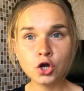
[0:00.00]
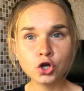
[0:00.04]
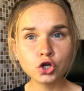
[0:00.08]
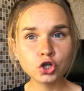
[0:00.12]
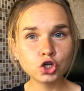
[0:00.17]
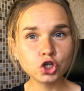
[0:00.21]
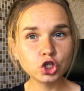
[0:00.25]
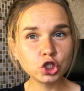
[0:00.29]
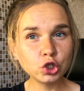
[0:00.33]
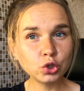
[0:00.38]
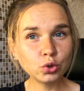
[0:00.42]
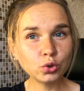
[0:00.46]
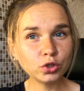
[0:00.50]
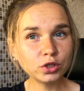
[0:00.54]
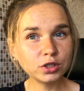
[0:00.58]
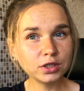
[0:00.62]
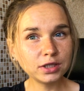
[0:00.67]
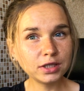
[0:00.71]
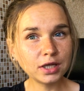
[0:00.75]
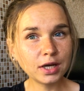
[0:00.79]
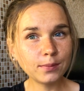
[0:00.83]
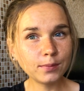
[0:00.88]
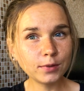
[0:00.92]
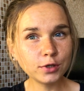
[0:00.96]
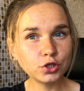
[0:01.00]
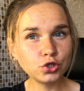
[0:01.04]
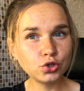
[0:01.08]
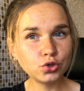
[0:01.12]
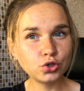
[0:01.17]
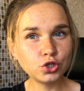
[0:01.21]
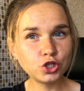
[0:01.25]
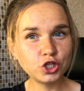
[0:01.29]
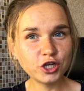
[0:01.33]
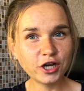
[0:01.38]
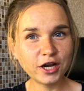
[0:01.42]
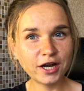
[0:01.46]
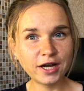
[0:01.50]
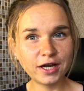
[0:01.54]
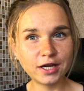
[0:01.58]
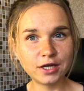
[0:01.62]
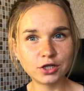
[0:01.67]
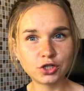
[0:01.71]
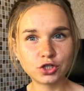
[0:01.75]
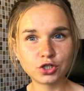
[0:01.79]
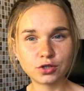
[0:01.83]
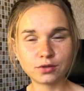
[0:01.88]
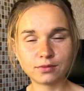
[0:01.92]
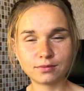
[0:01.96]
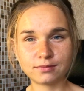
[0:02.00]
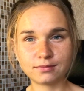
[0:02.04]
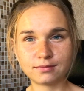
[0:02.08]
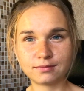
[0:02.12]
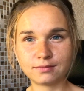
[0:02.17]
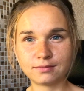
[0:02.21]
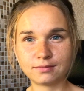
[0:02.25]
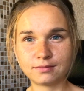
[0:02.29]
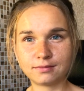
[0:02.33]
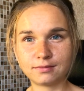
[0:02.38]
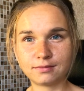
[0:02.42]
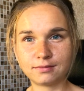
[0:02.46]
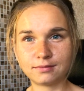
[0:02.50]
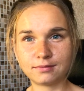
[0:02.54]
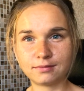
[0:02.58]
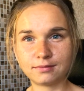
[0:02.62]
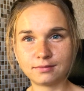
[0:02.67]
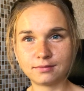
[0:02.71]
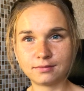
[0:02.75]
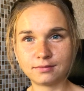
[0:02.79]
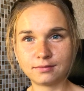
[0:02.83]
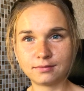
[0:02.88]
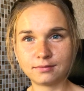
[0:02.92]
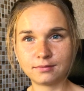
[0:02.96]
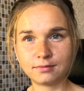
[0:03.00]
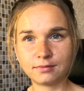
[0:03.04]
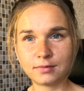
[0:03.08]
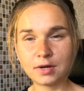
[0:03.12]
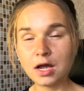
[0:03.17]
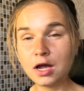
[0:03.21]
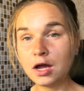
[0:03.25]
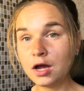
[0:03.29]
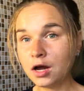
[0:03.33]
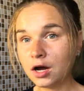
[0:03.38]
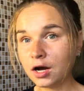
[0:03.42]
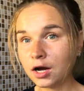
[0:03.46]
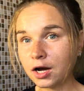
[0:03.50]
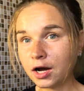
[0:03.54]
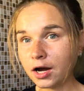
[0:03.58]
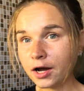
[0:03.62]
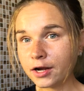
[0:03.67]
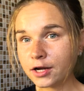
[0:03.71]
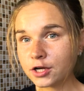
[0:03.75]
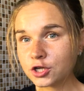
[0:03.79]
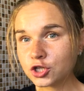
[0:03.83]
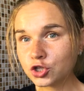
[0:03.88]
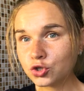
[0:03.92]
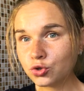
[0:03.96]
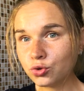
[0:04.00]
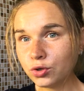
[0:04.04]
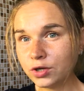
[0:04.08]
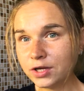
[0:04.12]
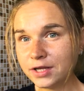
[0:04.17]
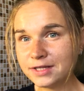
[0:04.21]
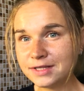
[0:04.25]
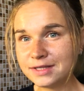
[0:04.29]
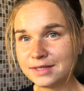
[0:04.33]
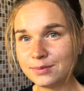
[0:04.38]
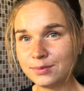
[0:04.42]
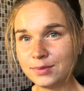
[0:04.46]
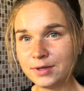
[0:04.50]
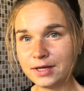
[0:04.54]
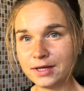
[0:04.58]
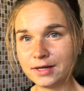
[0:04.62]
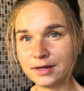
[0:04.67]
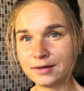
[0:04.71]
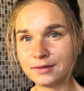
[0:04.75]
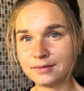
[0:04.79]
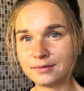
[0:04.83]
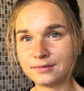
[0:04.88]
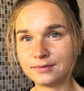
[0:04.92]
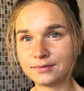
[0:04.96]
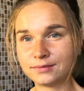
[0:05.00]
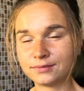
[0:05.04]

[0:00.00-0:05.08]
Что ты там ощущаешь? Хорошо ли тебе?